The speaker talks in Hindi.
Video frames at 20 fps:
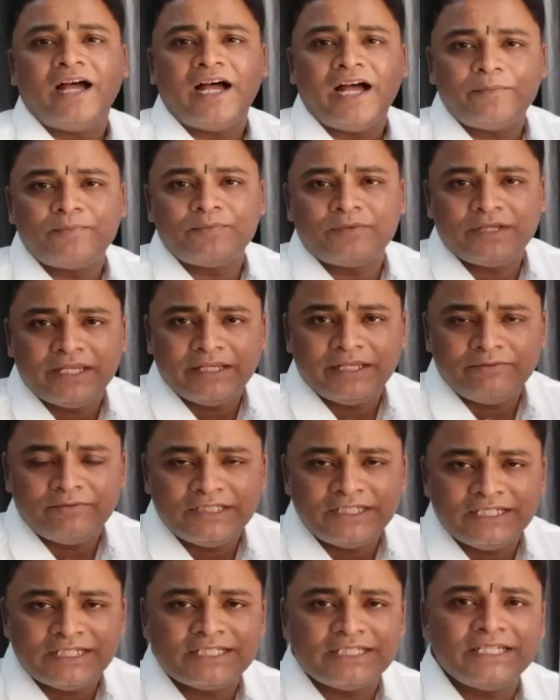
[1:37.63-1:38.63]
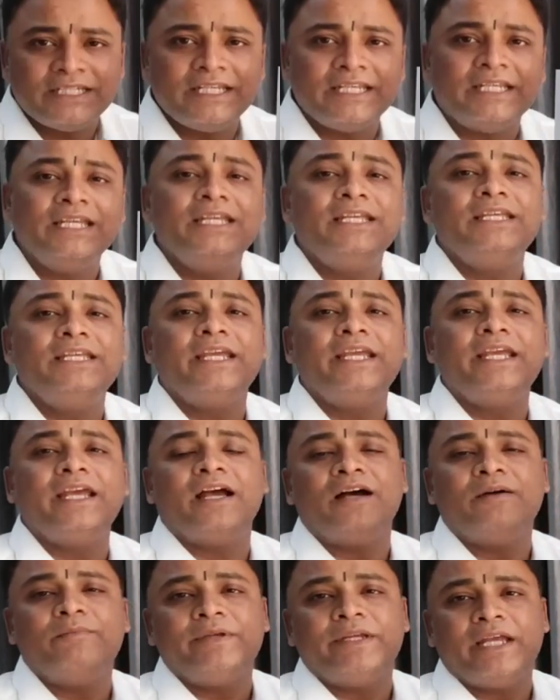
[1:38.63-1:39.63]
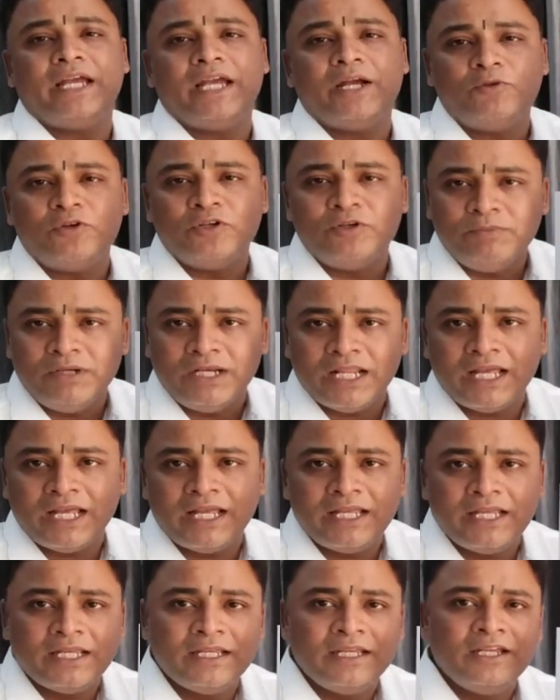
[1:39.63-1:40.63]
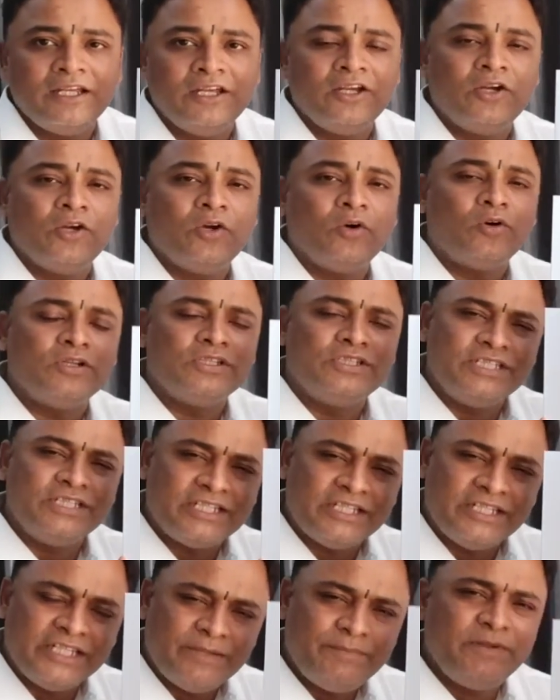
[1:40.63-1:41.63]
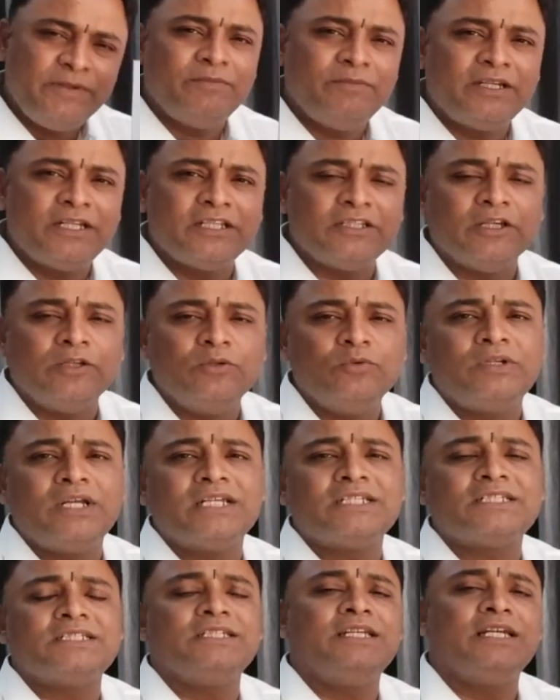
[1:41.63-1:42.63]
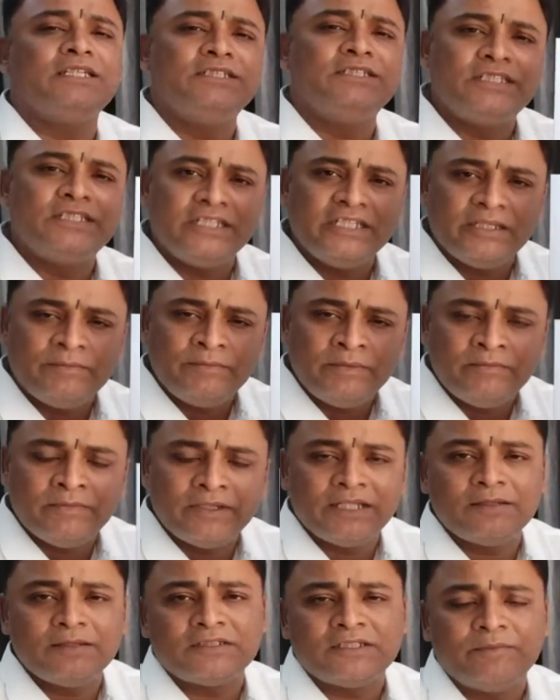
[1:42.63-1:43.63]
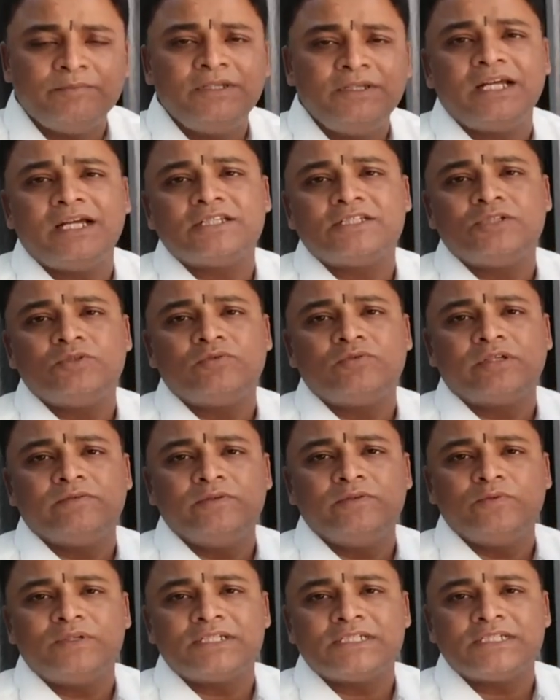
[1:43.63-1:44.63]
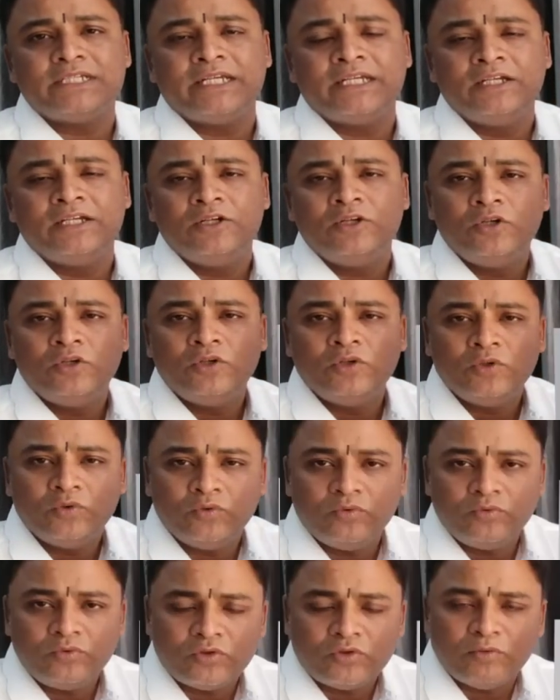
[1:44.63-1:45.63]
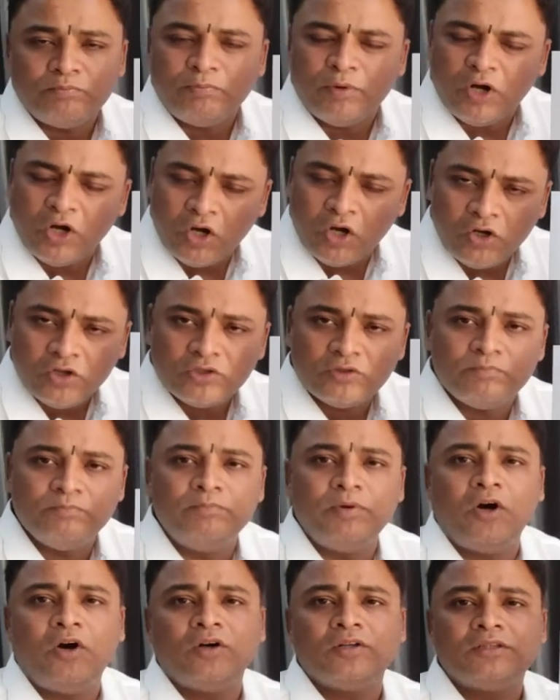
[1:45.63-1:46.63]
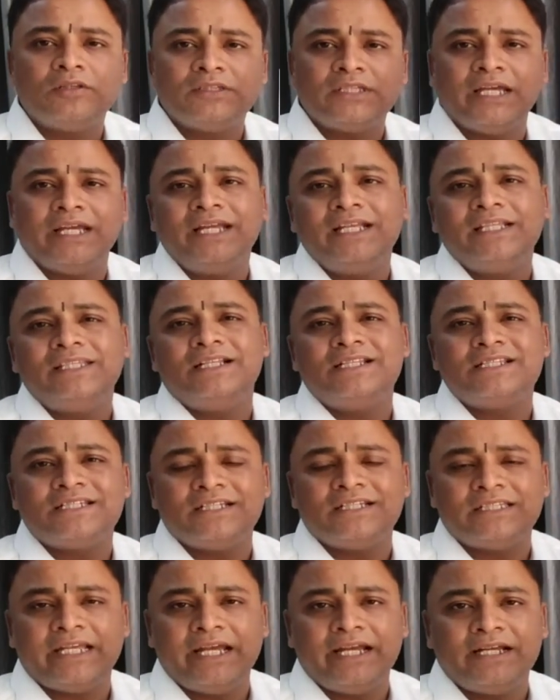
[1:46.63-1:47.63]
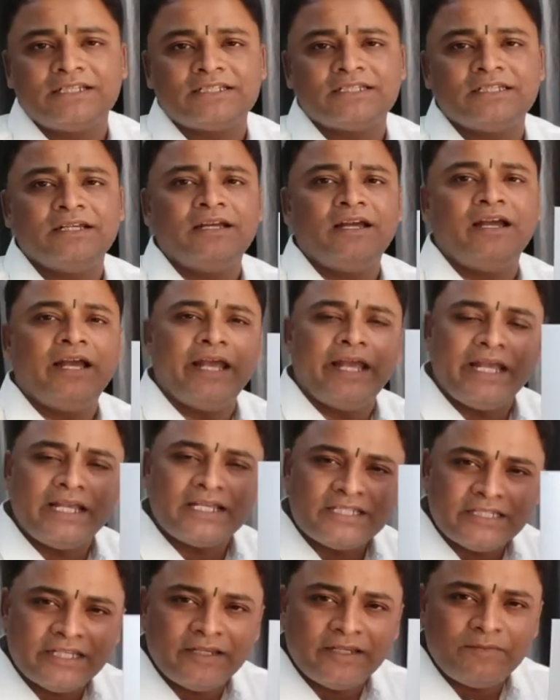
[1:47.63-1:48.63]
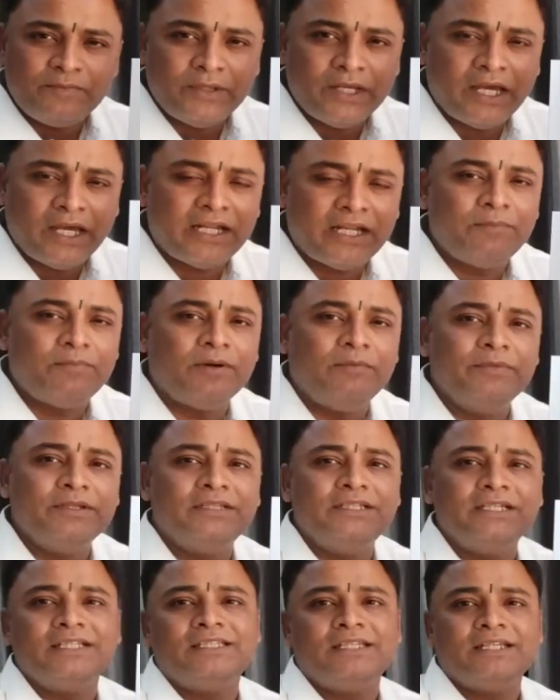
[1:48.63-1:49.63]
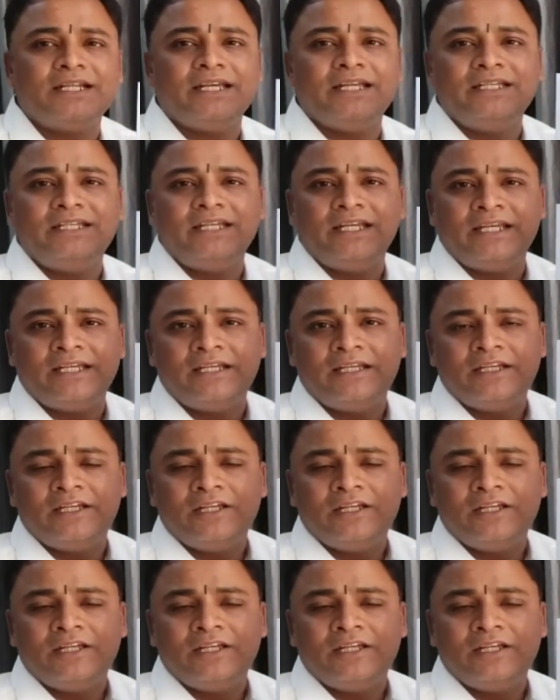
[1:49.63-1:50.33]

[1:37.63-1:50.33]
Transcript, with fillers: आपके वजह से ही ये हमें अवार्ड मिला है और जितने भी मेरे धनु राशि या जितने भी मेरे सभी राशियों के व्यूवर्स है उनको बहुत बहुत तहे दिल से थैंक्स ऐसे ही प्यार आप हमें देते रहिए